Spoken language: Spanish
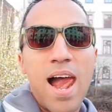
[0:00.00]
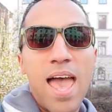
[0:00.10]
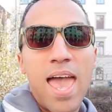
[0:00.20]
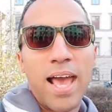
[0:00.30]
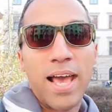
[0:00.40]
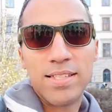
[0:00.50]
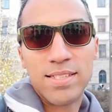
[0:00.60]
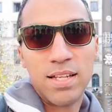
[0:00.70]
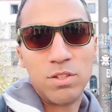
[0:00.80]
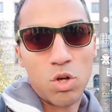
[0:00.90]
en
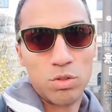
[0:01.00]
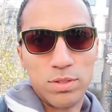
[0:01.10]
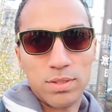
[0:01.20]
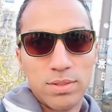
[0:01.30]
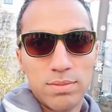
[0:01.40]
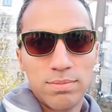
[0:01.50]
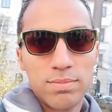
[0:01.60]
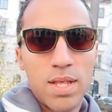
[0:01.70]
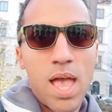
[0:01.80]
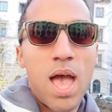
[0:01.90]
ese entonces.
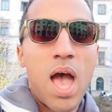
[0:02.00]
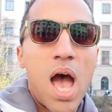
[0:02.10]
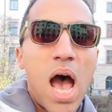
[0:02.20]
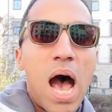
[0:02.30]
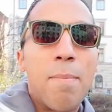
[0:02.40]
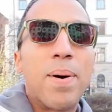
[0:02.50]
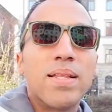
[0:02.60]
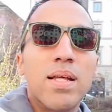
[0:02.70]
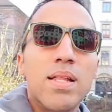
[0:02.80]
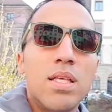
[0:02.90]
A
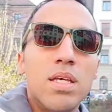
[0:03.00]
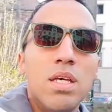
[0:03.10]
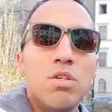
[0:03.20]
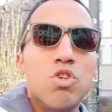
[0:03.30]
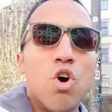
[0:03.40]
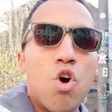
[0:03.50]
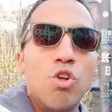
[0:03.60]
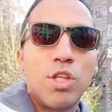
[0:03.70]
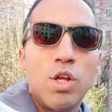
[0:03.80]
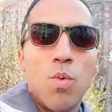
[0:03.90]
partir de allí yo
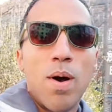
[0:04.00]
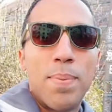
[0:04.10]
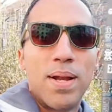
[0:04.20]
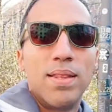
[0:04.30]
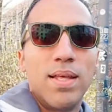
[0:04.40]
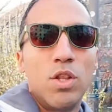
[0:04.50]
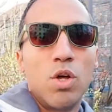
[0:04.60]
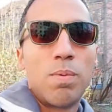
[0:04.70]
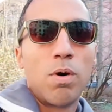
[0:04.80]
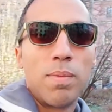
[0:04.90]
continué
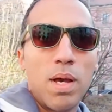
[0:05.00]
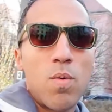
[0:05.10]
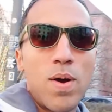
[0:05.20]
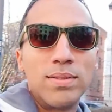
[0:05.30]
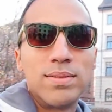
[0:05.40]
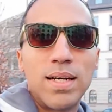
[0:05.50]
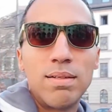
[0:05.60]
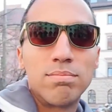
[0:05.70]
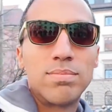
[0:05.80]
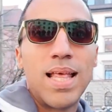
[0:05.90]
aprendiendo por mi cuenta,
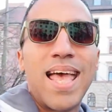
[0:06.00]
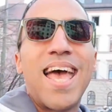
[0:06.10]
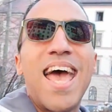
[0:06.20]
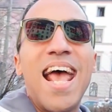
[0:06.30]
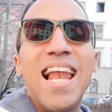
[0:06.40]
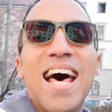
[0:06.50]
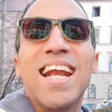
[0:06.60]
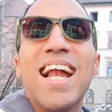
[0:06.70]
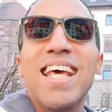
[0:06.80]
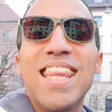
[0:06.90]
en la
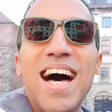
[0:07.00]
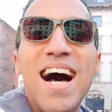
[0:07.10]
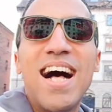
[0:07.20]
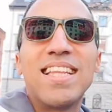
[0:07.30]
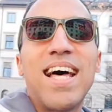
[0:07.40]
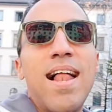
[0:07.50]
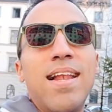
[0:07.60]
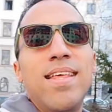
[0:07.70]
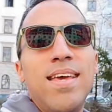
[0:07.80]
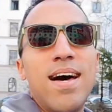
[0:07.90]
realidad,
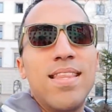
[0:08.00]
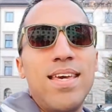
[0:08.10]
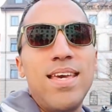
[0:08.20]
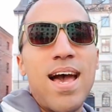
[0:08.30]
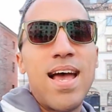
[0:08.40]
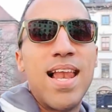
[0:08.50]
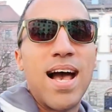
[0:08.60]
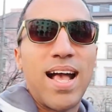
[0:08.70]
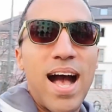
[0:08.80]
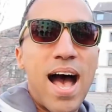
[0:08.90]
al día a día, en
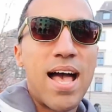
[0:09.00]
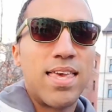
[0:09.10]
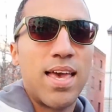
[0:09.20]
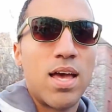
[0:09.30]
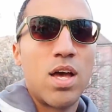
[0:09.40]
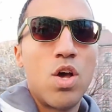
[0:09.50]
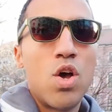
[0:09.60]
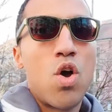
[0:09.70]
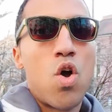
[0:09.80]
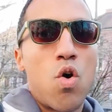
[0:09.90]
la calle,
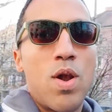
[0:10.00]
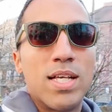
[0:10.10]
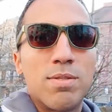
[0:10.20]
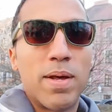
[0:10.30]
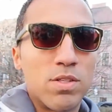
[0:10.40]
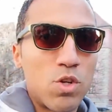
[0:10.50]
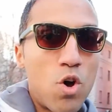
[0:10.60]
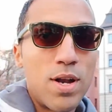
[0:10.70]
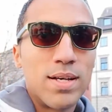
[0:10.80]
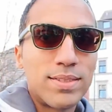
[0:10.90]
con las
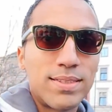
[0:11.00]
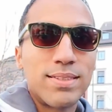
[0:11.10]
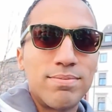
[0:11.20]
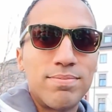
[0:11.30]
personas.